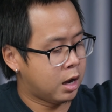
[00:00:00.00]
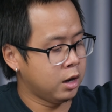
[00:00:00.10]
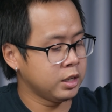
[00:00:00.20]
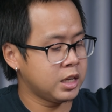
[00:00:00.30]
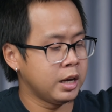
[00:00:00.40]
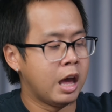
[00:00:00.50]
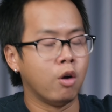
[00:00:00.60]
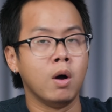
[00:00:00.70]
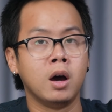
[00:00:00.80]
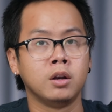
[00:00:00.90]
đó nó sẽ
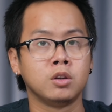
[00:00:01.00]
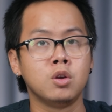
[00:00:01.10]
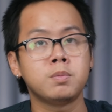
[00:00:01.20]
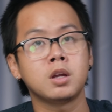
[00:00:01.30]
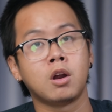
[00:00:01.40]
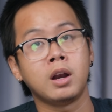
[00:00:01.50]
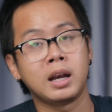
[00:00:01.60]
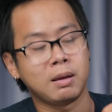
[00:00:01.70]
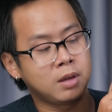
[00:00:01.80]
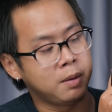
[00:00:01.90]
đều hơn giúp chiếc nón anh
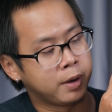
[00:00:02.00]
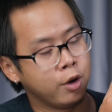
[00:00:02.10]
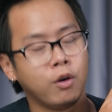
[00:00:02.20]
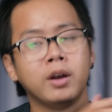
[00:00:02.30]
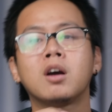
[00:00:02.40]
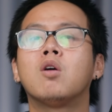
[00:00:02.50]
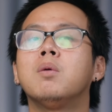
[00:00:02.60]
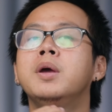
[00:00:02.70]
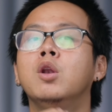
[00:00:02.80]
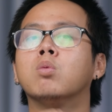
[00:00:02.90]
em khi mà đội nó không có
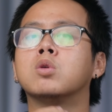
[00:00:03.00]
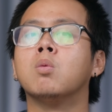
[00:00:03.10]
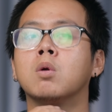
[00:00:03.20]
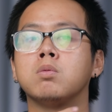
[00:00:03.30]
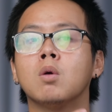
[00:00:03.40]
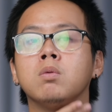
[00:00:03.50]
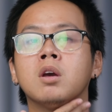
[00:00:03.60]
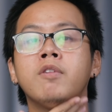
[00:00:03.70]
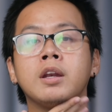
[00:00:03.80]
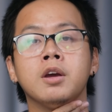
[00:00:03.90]
bị lùng trùng lùng trùng
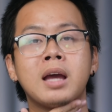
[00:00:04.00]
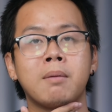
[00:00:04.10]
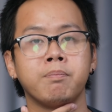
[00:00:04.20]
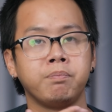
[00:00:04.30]
dưới phần dưới cằm